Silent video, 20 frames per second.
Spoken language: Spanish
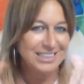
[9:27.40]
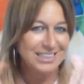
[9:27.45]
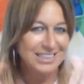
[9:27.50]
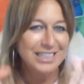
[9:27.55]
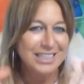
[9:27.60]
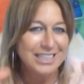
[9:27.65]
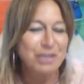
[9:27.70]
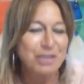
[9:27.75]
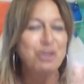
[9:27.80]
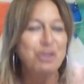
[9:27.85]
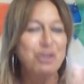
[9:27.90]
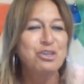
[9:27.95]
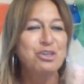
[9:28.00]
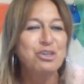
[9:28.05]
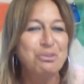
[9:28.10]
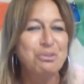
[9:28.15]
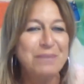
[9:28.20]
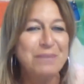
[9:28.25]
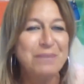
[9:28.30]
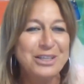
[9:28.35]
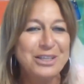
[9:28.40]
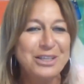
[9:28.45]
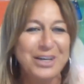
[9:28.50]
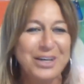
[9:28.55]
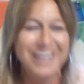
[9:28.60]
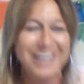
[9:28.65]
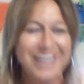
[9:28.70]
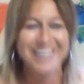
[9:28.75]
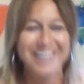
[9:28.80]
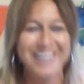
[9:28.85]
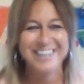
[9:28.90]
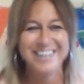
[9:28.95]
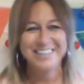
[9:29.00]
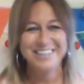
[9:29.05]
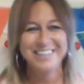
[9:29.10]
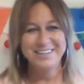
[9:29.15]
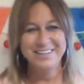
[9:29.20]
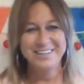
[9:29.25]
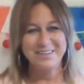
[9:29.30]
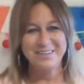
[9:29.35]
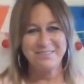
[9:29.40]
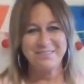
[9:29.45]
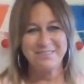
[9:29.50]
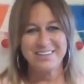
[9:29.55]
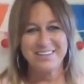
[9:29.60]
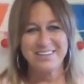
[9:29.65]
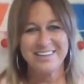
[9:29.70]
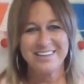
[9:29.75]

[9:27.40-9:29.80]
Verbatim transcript: yo porque, me lo dijo la abuela, ¿eh? Me dijo, no, no, vino